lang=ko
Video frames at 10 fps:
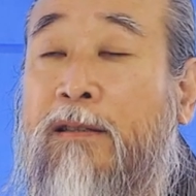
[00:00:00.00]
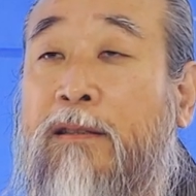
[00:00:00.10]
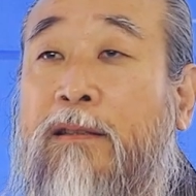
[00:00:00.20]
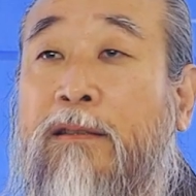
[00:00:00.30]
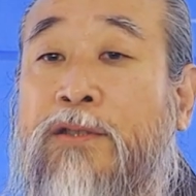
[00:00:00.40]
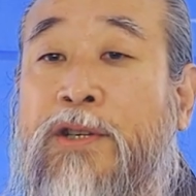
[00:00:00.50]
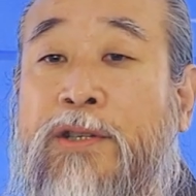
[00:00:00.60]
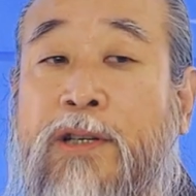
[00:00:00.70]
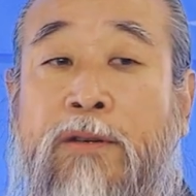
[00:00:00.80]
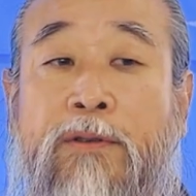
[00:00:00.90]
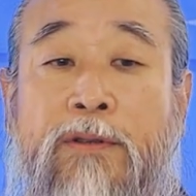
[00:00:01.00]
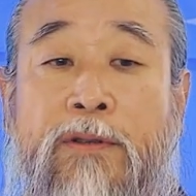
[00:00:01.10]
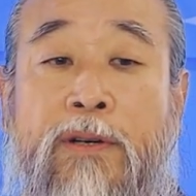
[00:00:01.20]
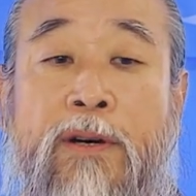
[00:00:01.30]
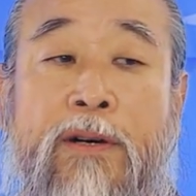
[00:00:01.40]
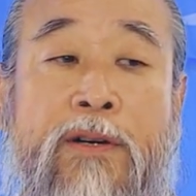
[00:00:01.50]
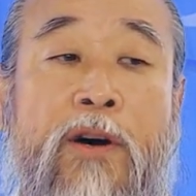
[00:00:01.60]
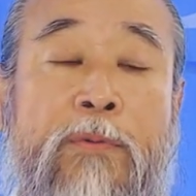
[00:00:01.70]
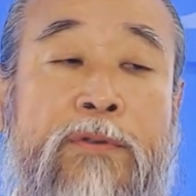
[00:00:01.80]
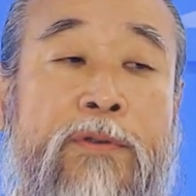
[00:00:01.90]
그 진짜로 어,
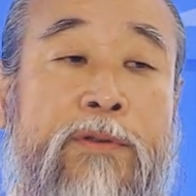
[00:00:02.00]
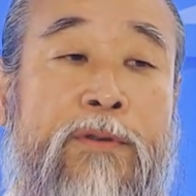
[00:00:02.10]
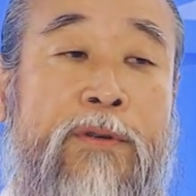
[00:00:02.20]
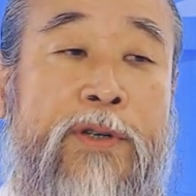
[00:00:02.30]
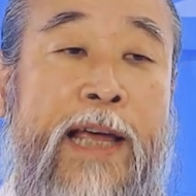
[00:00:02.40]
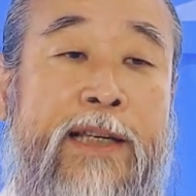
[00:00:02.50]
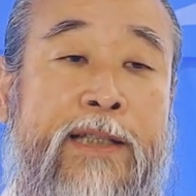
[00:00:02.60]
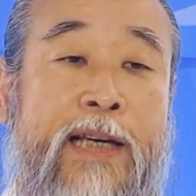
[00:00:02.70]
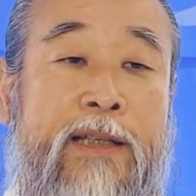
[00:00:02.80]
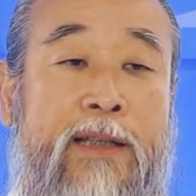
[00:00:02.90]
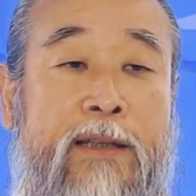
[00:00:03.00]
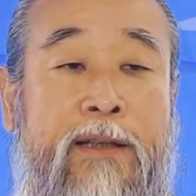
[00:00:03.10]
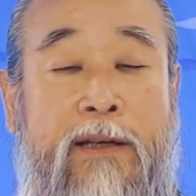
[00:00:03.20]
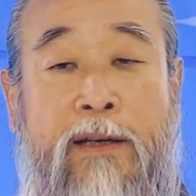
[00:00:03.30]
그분들도 굉장히